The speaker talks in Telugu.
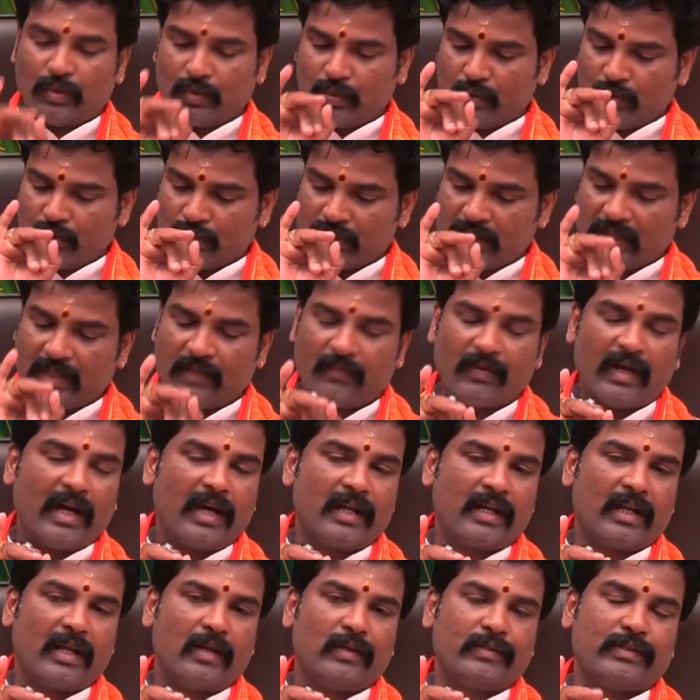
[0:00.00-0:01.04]
నూతన
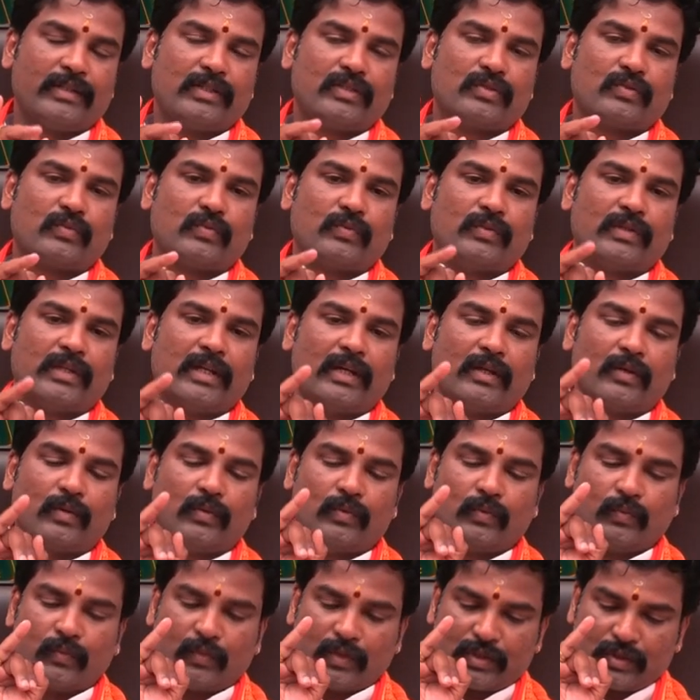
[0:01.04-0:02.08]
వాహనాలు తీసుకుంటారు
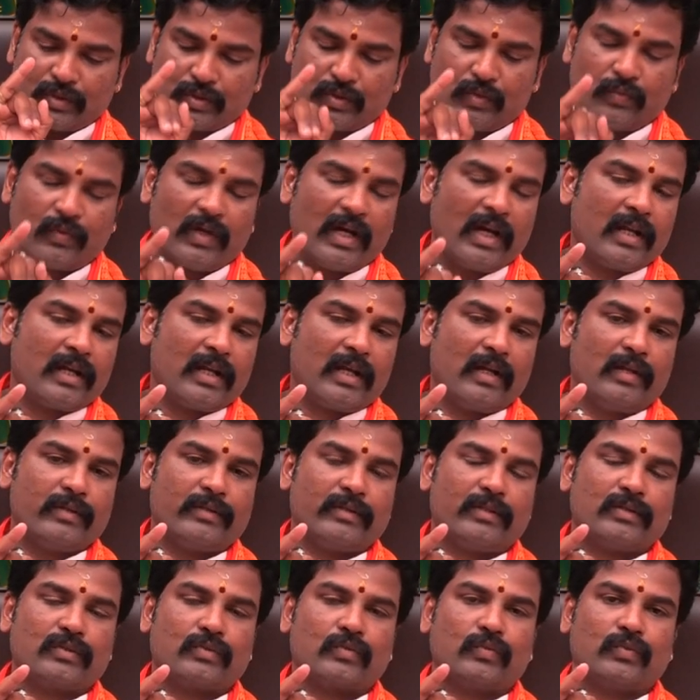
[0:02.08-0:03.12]
వస్తు వాహనాలు
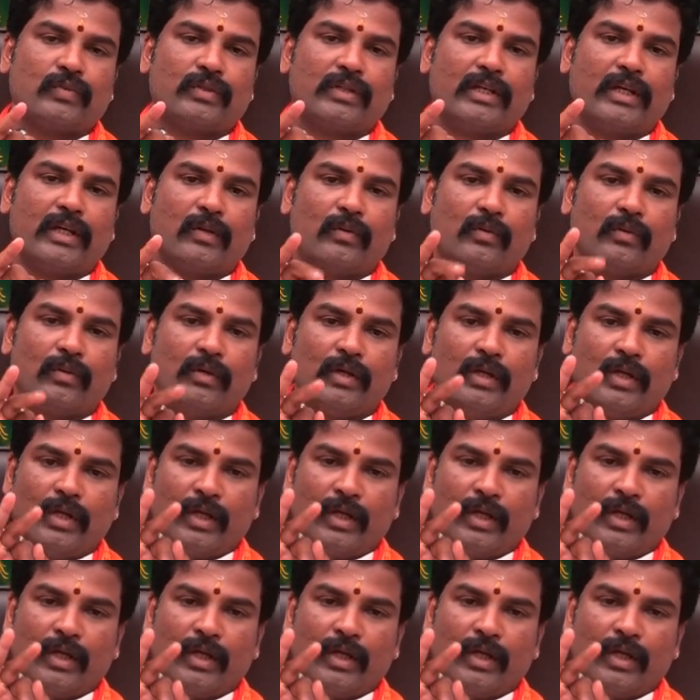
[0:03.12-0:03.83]
తీసుకుంటారు